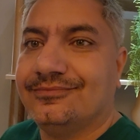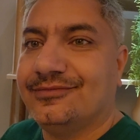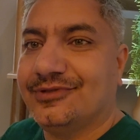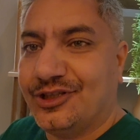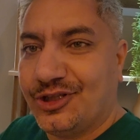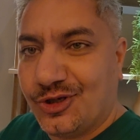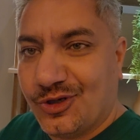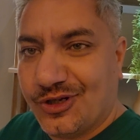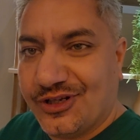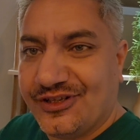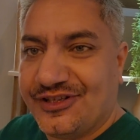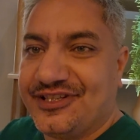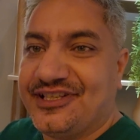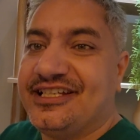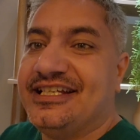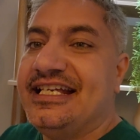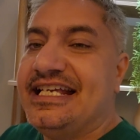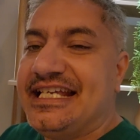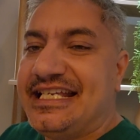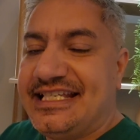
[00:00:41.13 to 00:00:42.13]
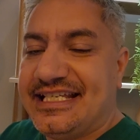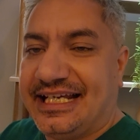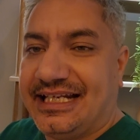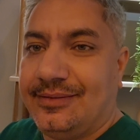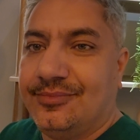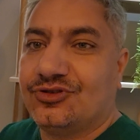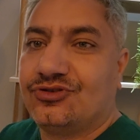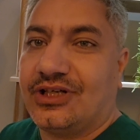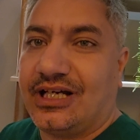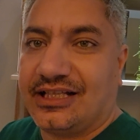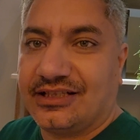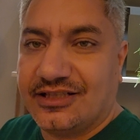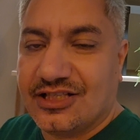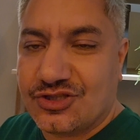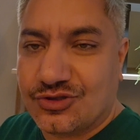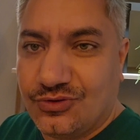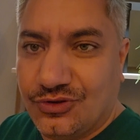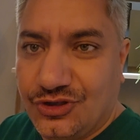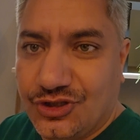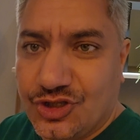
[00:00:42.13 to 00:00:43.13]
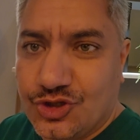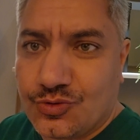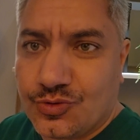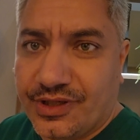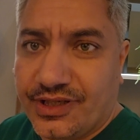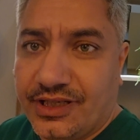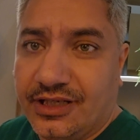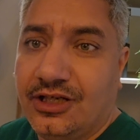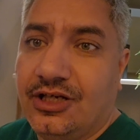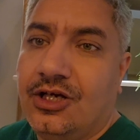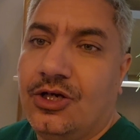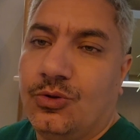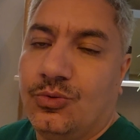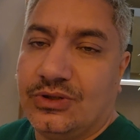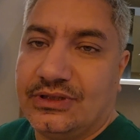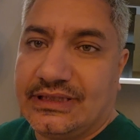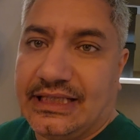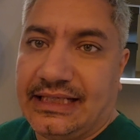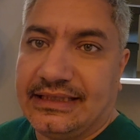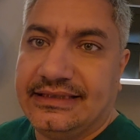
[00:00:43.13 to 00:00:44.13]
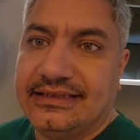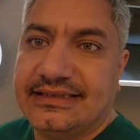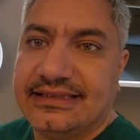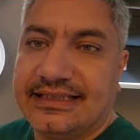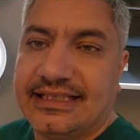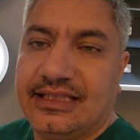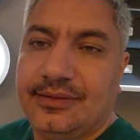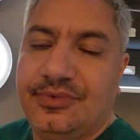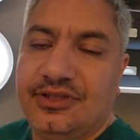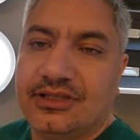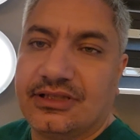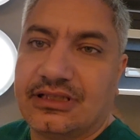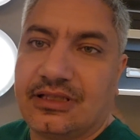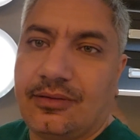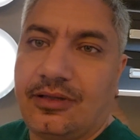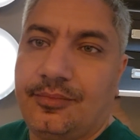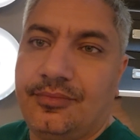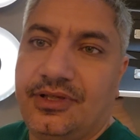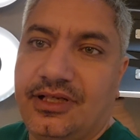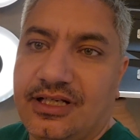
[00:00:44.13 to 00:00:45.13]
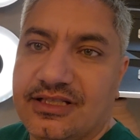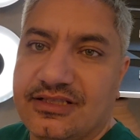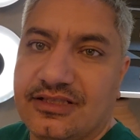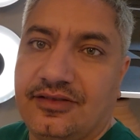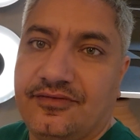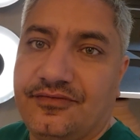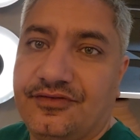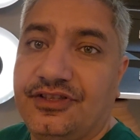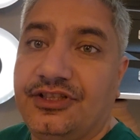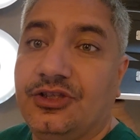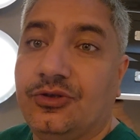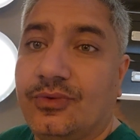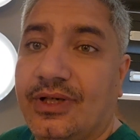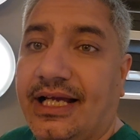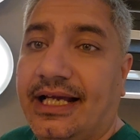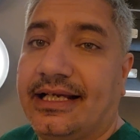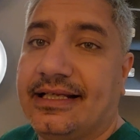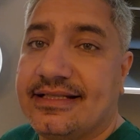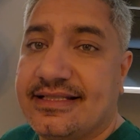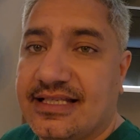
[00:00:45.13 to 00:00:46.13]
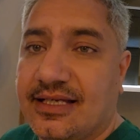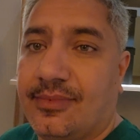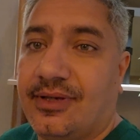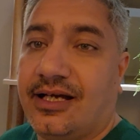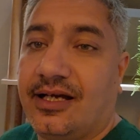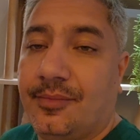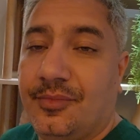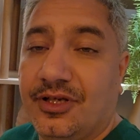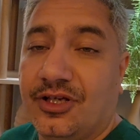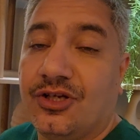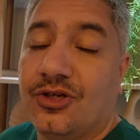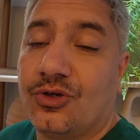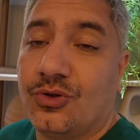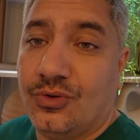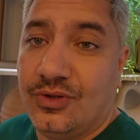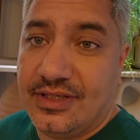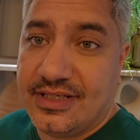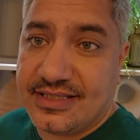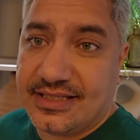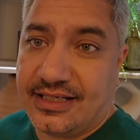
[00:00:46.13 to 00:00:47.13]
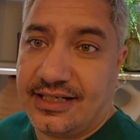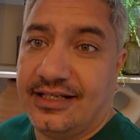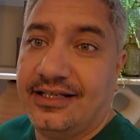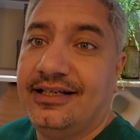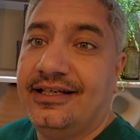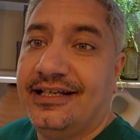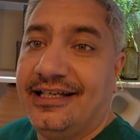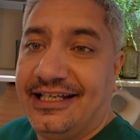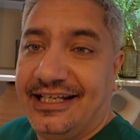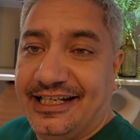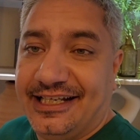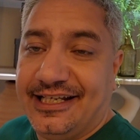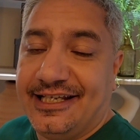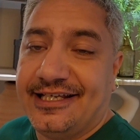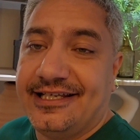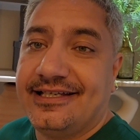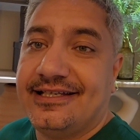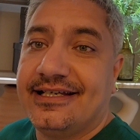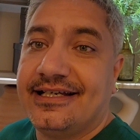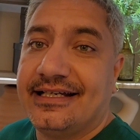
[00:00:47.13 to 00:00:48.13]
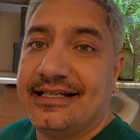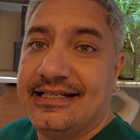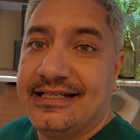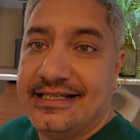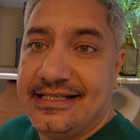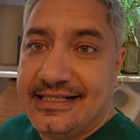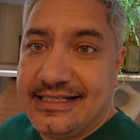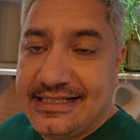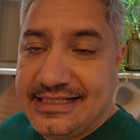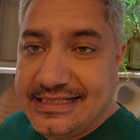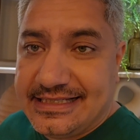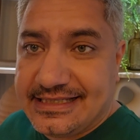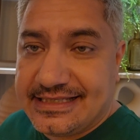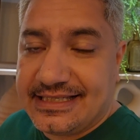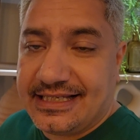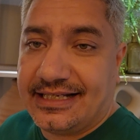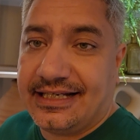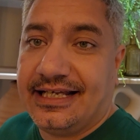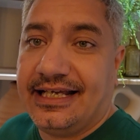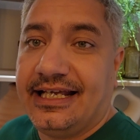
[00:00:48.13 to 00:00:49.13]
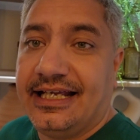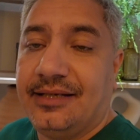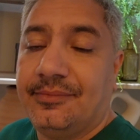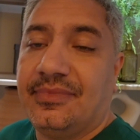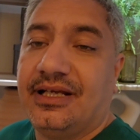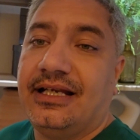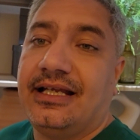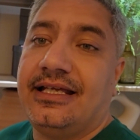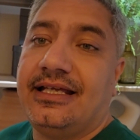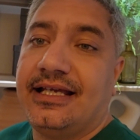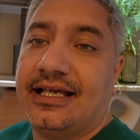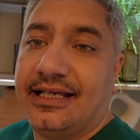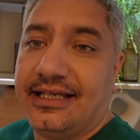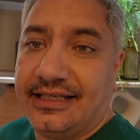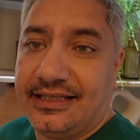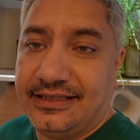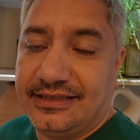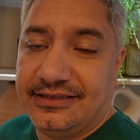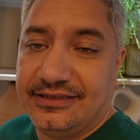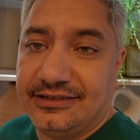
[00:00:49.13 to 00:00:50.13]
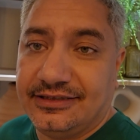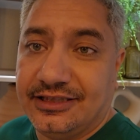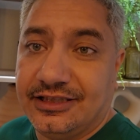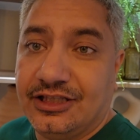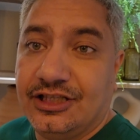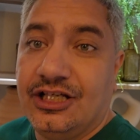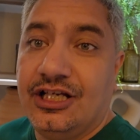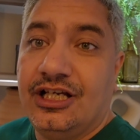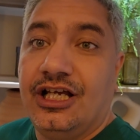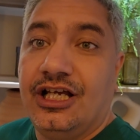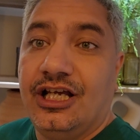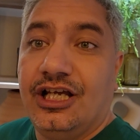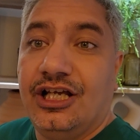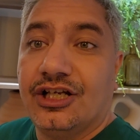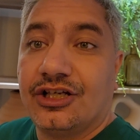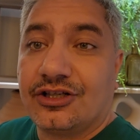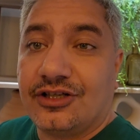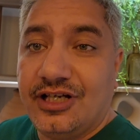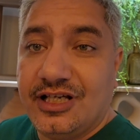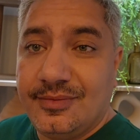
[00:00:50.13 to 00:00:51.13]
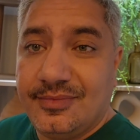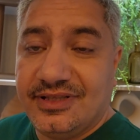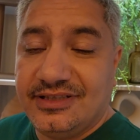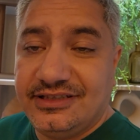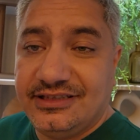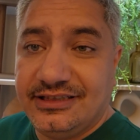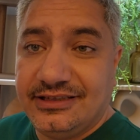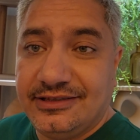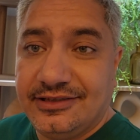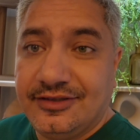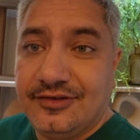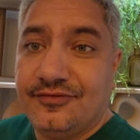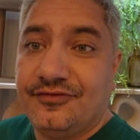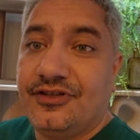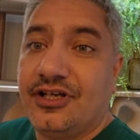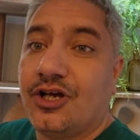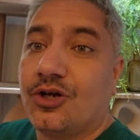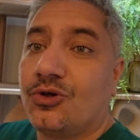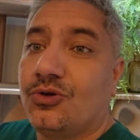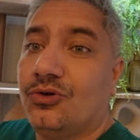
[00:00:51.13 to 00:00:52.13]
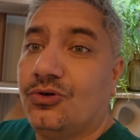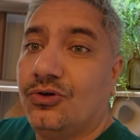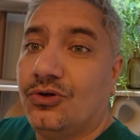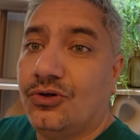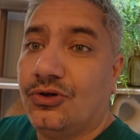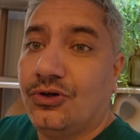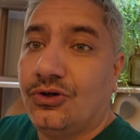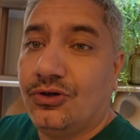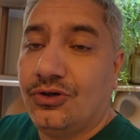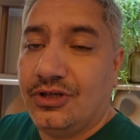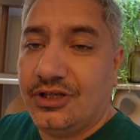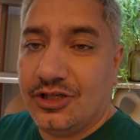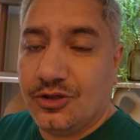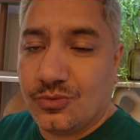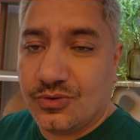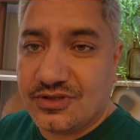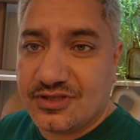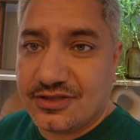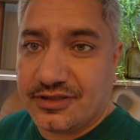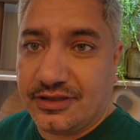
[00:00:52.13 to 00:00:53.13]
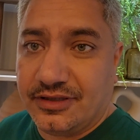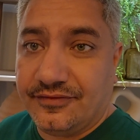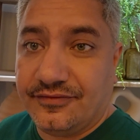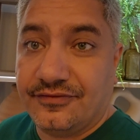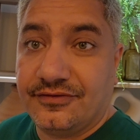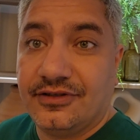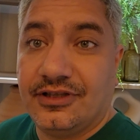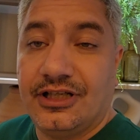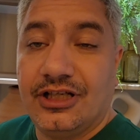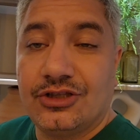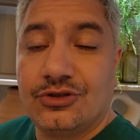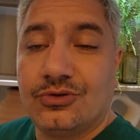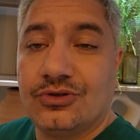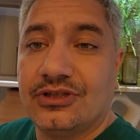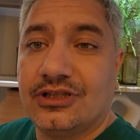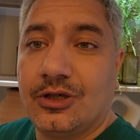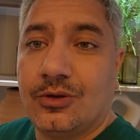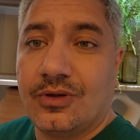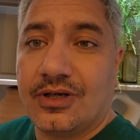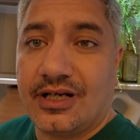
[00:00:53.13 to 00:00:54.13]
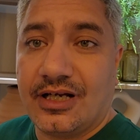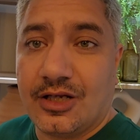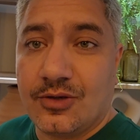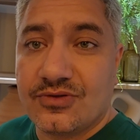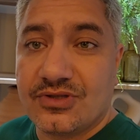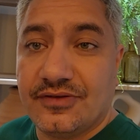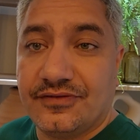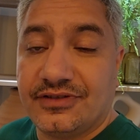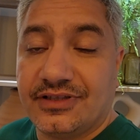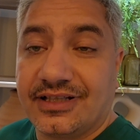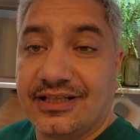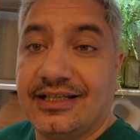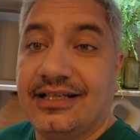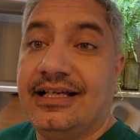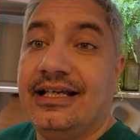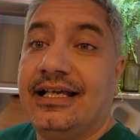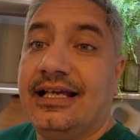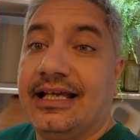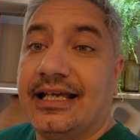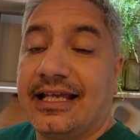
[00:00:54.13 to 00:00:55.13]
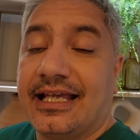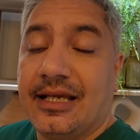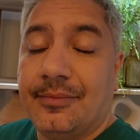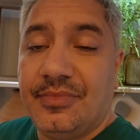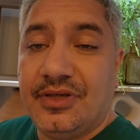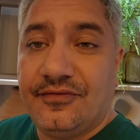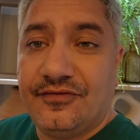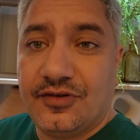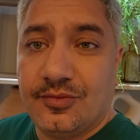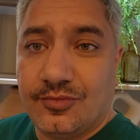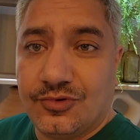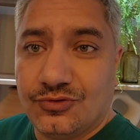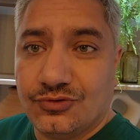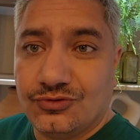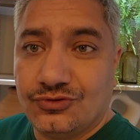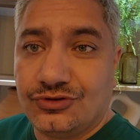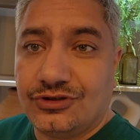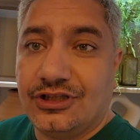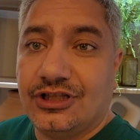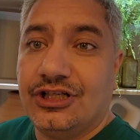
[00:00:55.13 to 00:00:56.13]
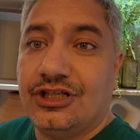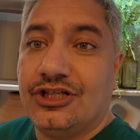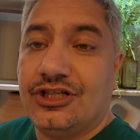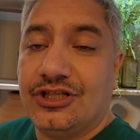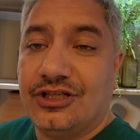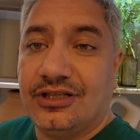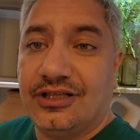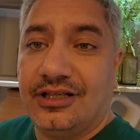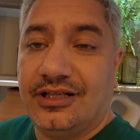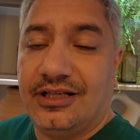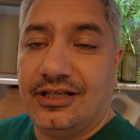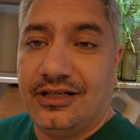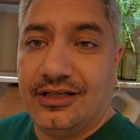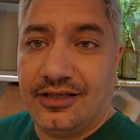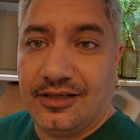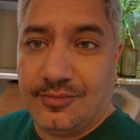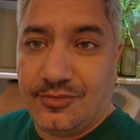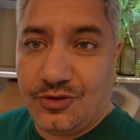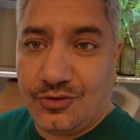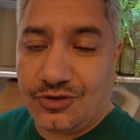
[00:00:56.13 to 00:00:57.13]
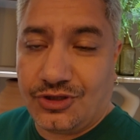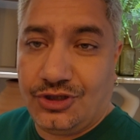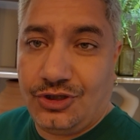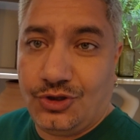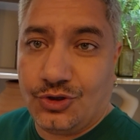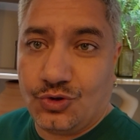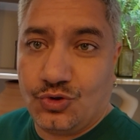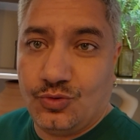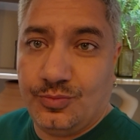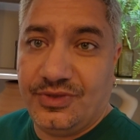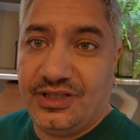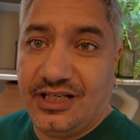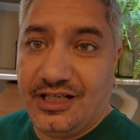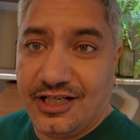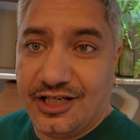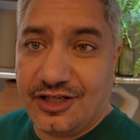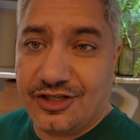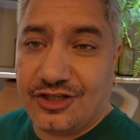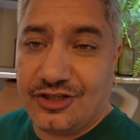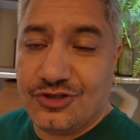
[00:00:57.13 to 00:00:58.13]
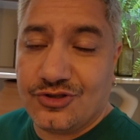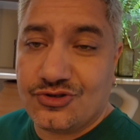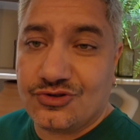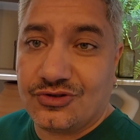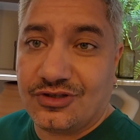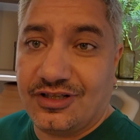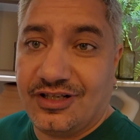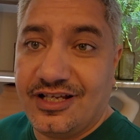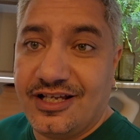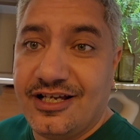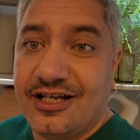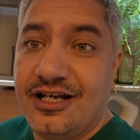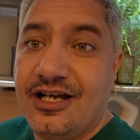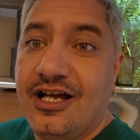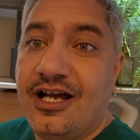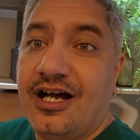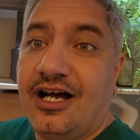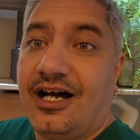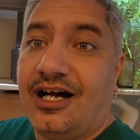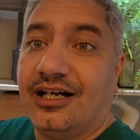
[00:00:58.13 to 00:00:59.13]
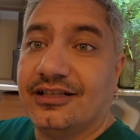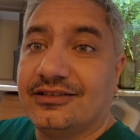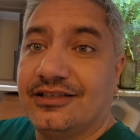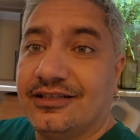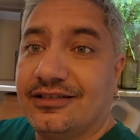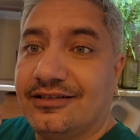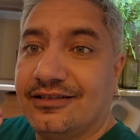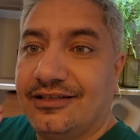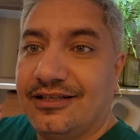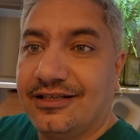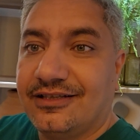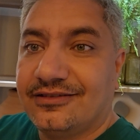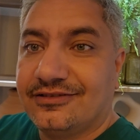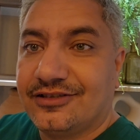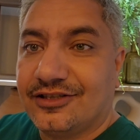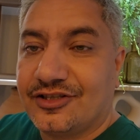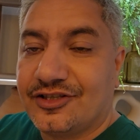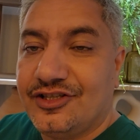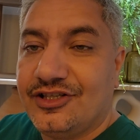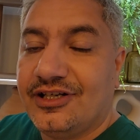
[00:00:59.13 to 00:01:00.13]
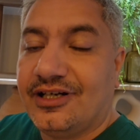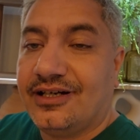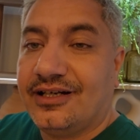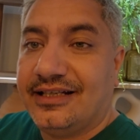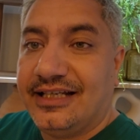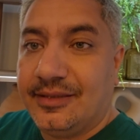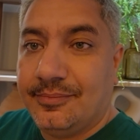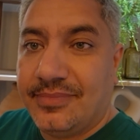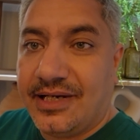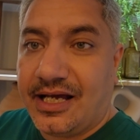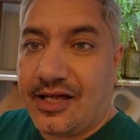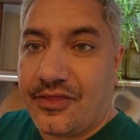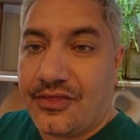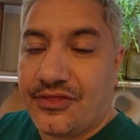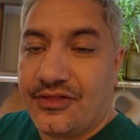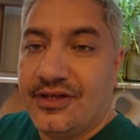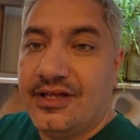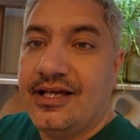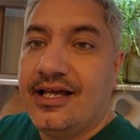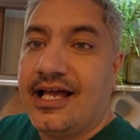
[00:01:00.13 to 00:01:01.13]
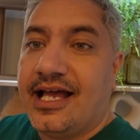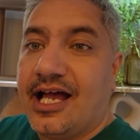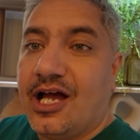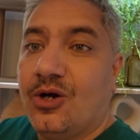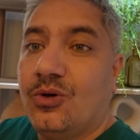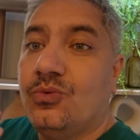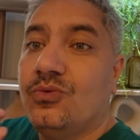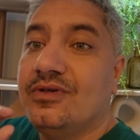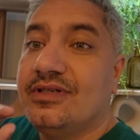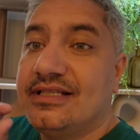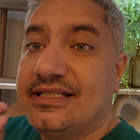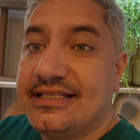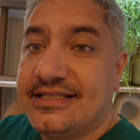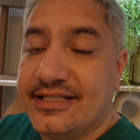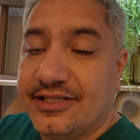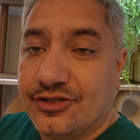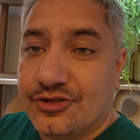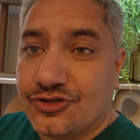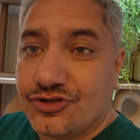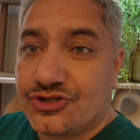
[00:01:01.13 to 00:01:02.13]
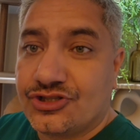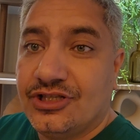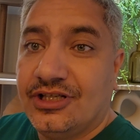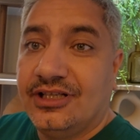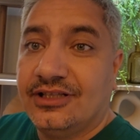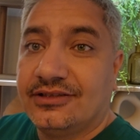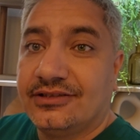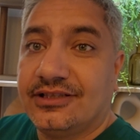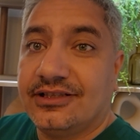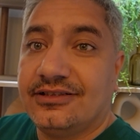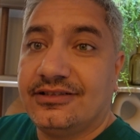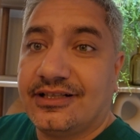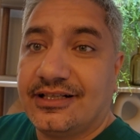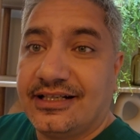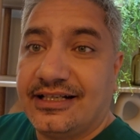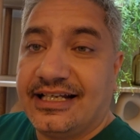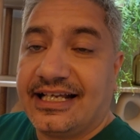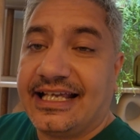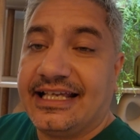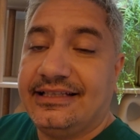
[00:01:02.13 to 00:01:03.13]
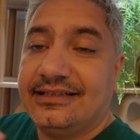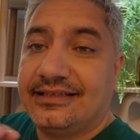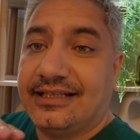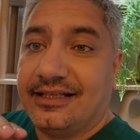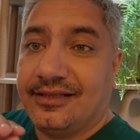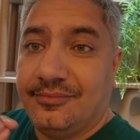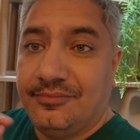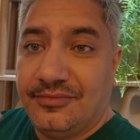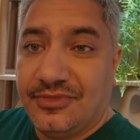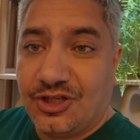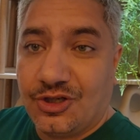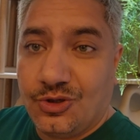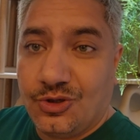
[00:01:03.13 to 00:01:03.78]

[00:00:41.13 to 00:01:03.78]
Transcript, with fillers: ريجولارلي آه، يعني بتحدث كل شوية والتحديث الكبير طبعا بيحصل في واحد سبعة من كل سنة اللي هي السنة المالية الجديدة القايمة دي فيها كل الوظائف ادخل دور على وظيفتك الجميل في الموضوع ان الموقع الحكومي للهجرة الاسترالية حاطط لك طريقة للبحث او سيرش تقدر انك انت من